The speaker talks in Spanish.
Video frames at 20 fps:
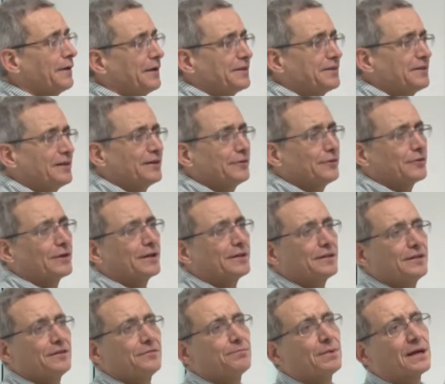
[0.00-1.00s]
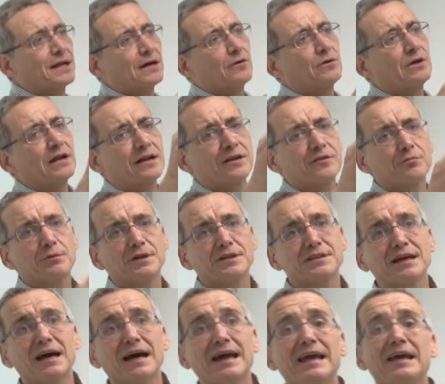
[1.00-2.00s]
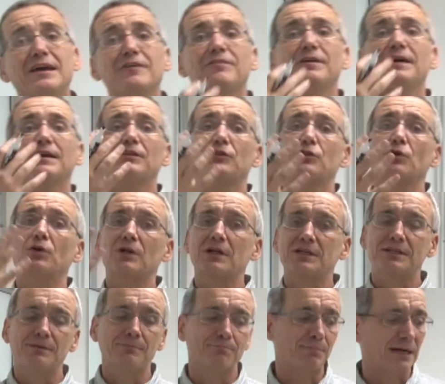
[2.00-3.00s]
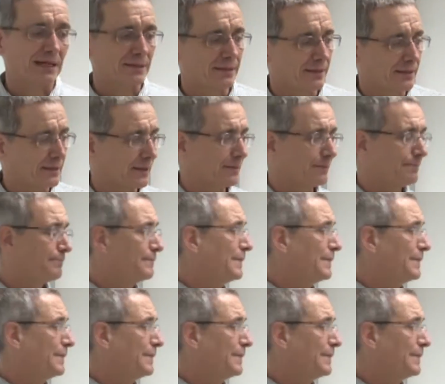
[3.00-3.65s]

ver si ellos han disparado una respuesta efectora simpática.